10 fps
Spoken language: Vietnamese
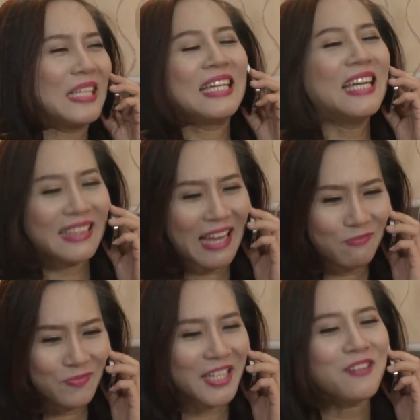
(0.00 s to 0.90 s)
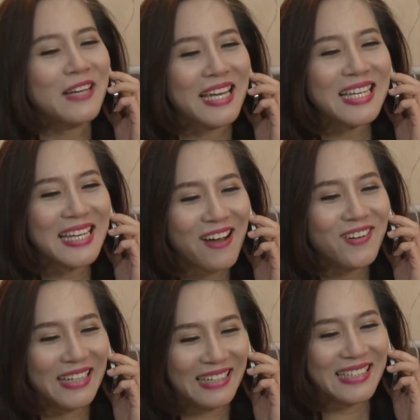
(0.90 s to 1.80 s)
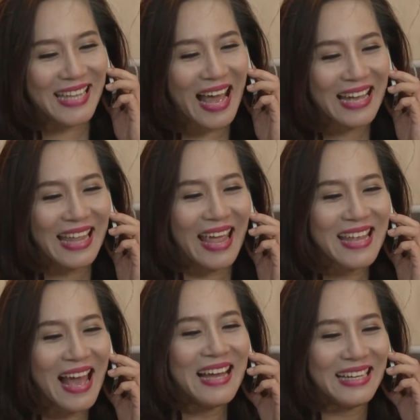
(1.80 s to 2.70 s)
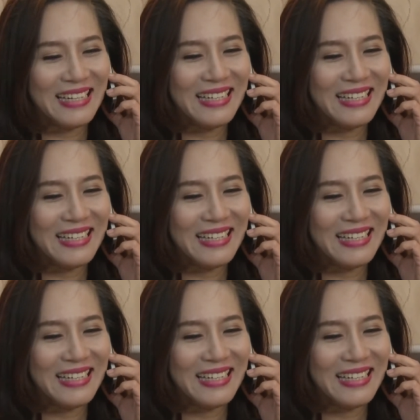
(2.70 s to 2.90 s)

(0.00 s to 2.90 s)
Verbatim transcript: yên tâm chị không nghĩ gì đâu ừ nhá thế nhá